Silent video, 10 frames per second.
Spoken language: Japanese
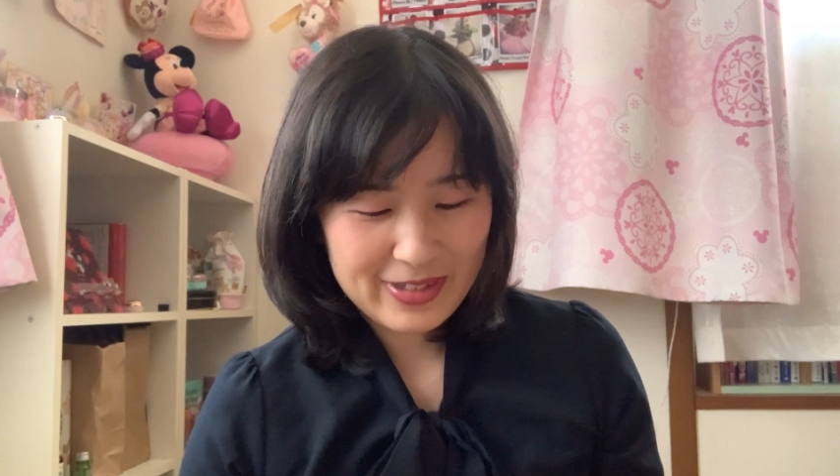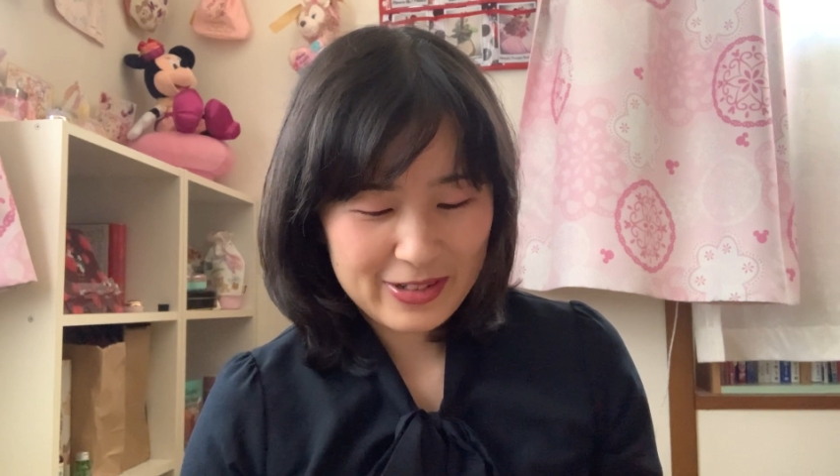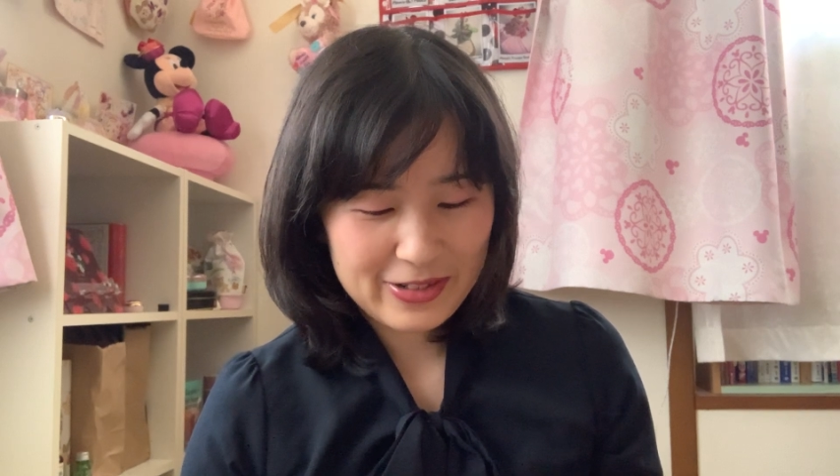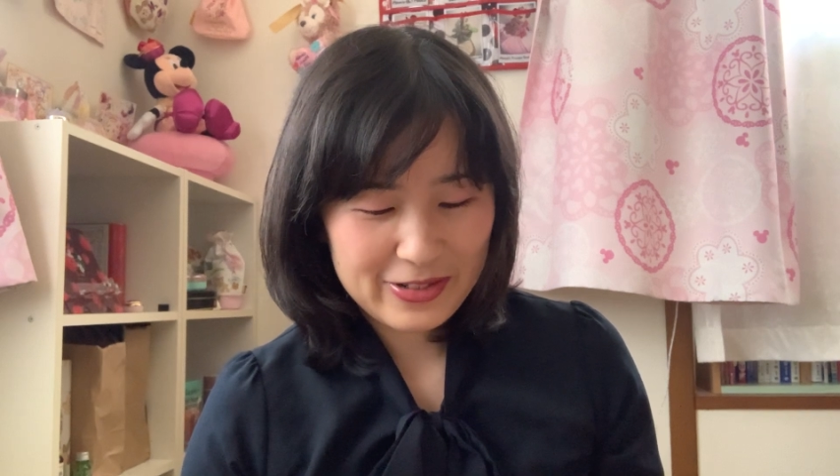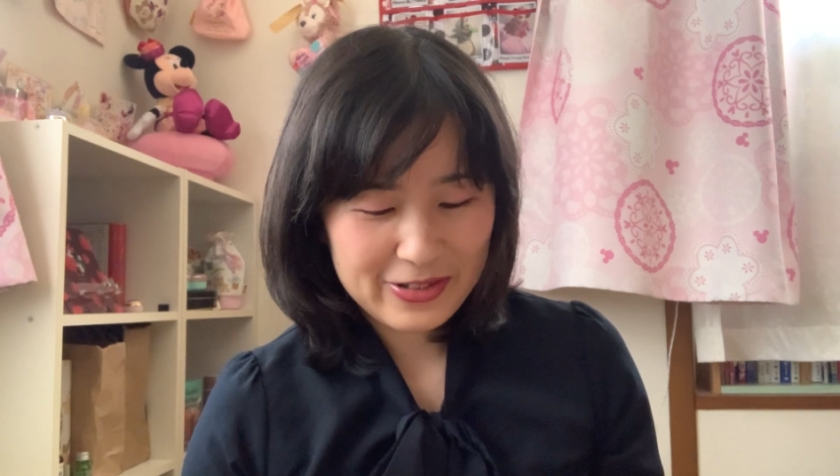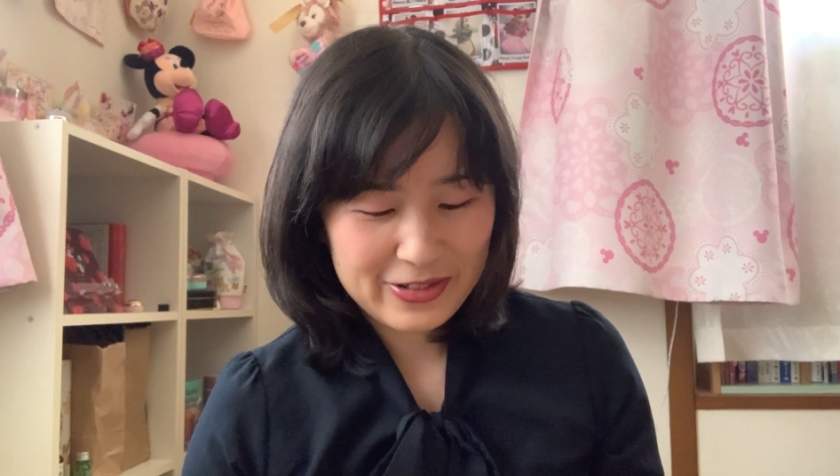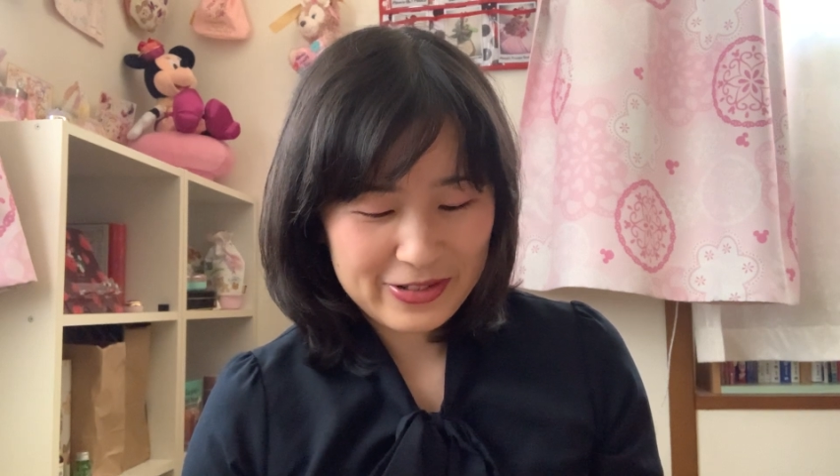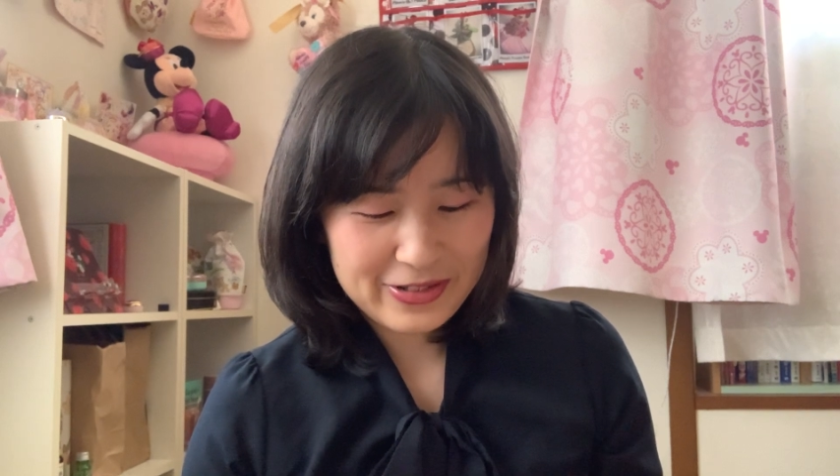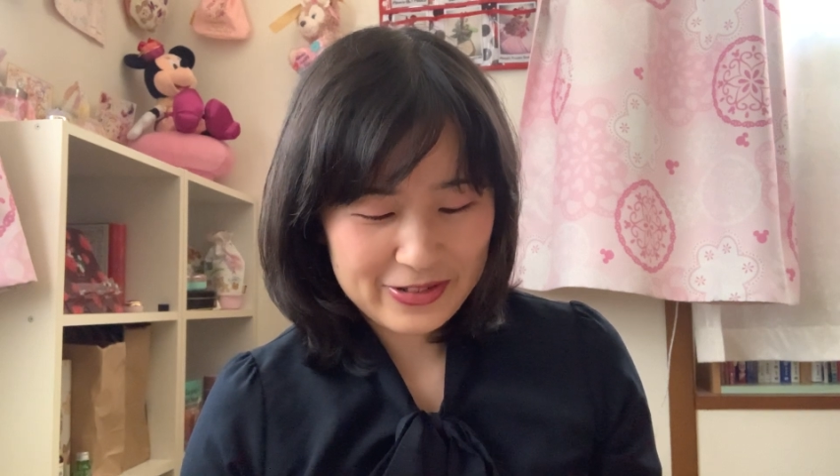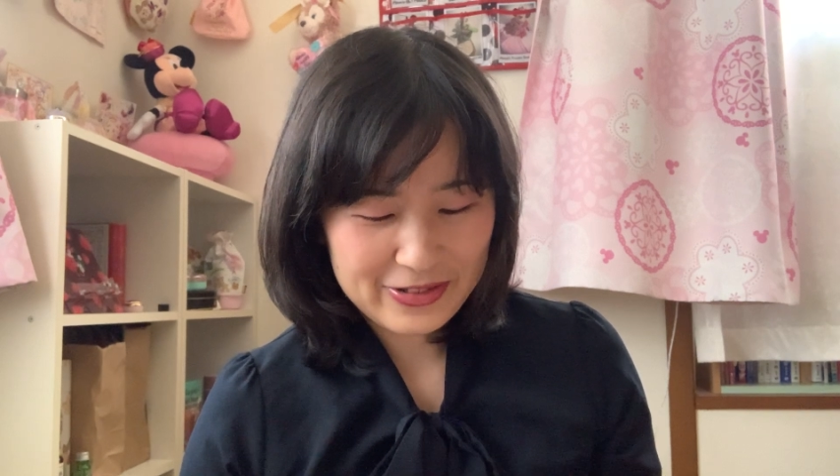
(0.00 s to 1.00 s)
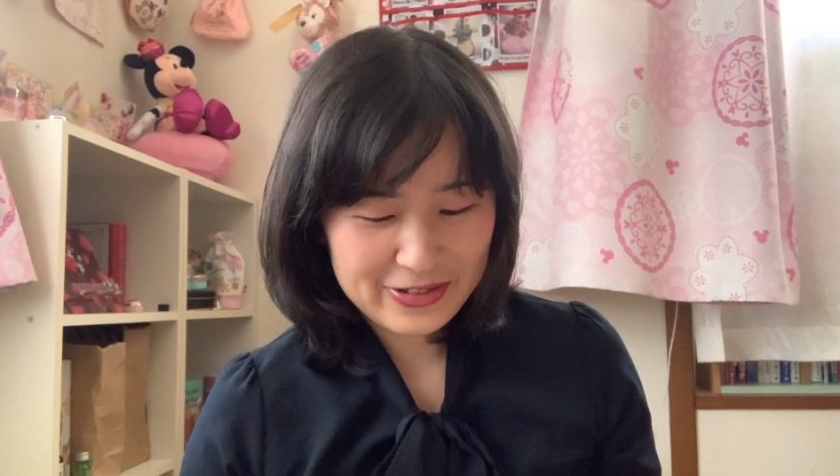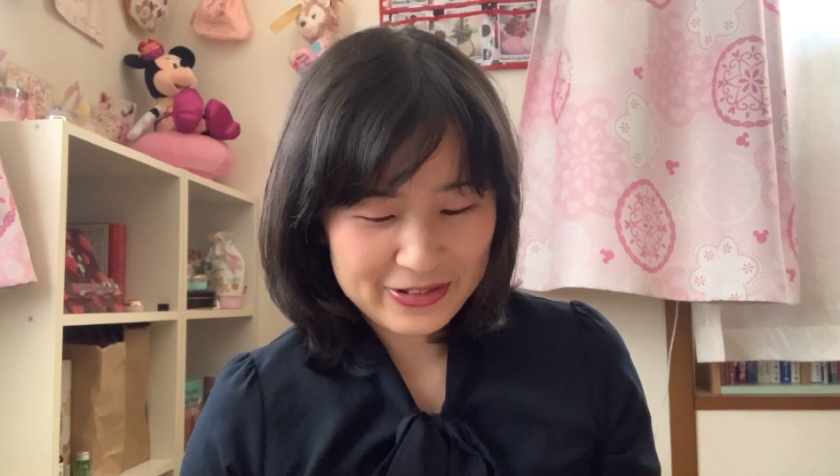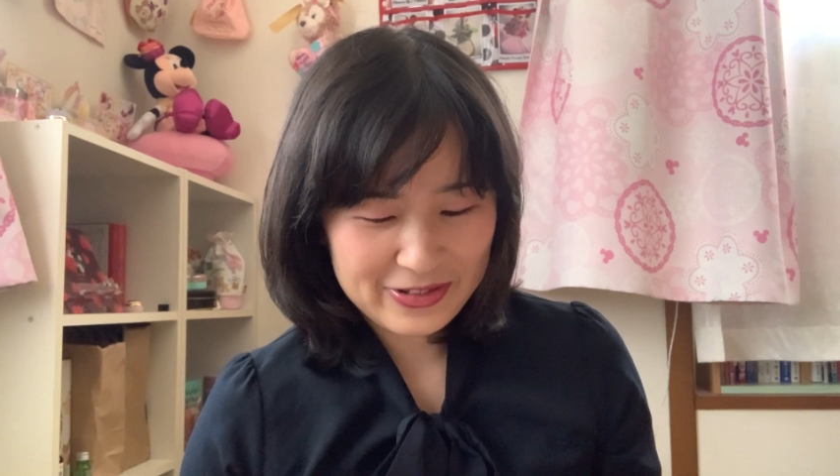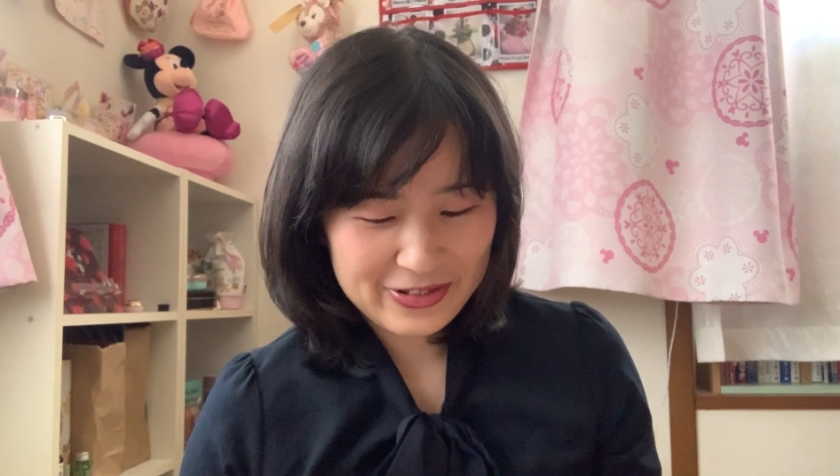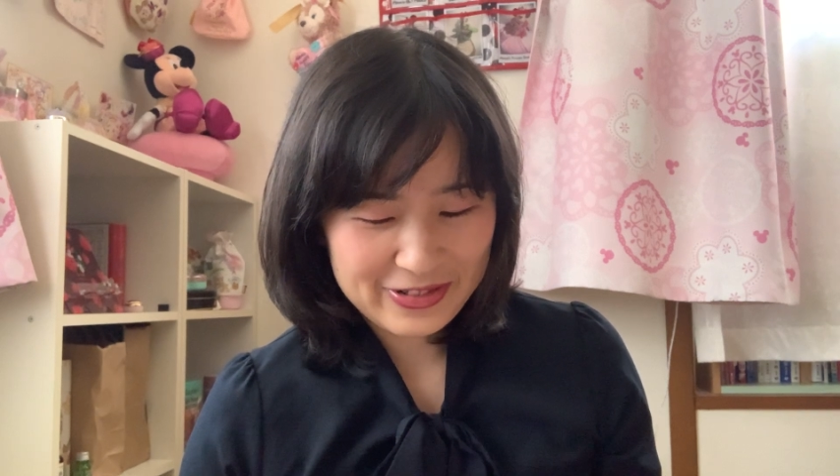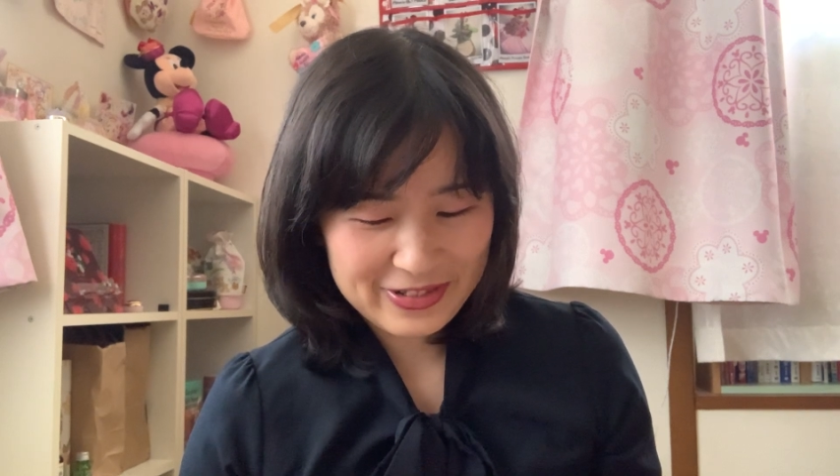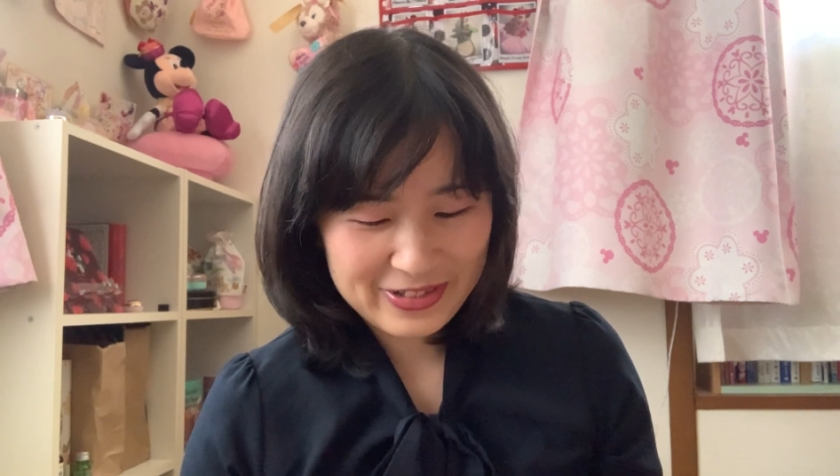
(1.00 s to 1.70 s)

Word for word: トゥルルルルルルルルル